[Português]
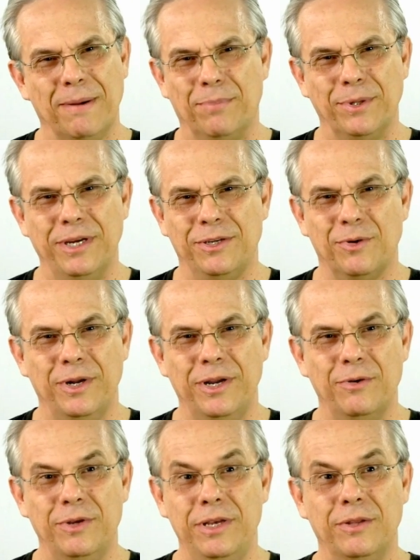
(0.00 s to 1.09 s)
para poder
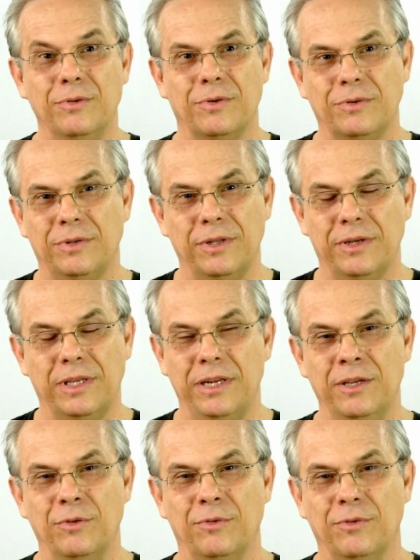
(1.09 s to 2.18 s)
escolher o hino, que
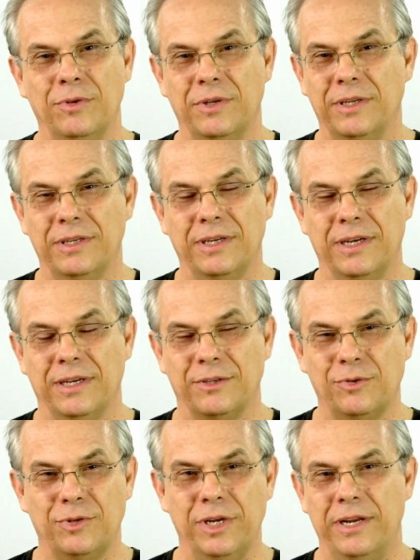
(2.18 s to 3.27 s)
hino uh,
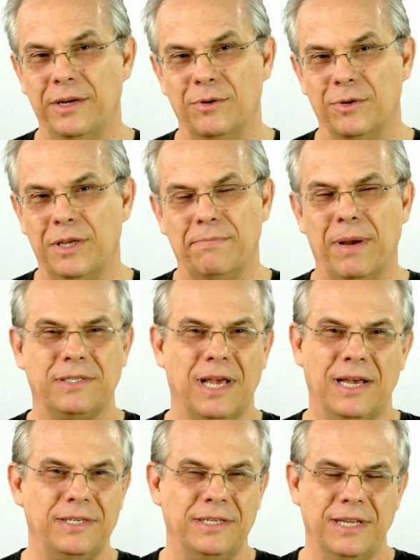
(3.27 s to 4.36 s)
sugeriu, que
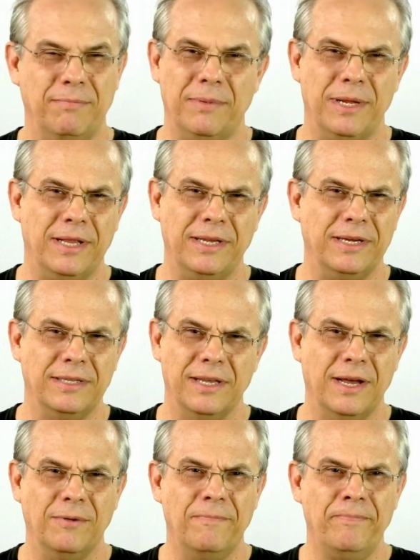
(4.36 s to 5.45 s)
passagem da Bíblia ler.
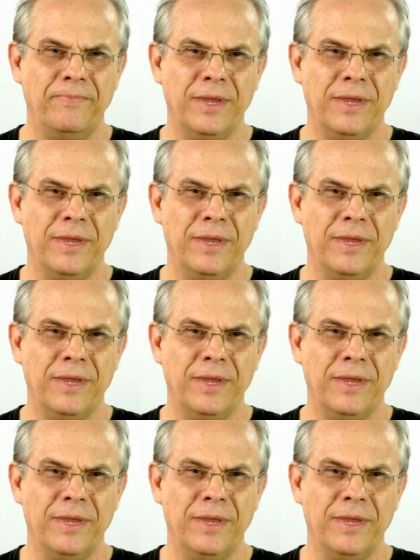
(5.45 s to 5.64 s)
Não.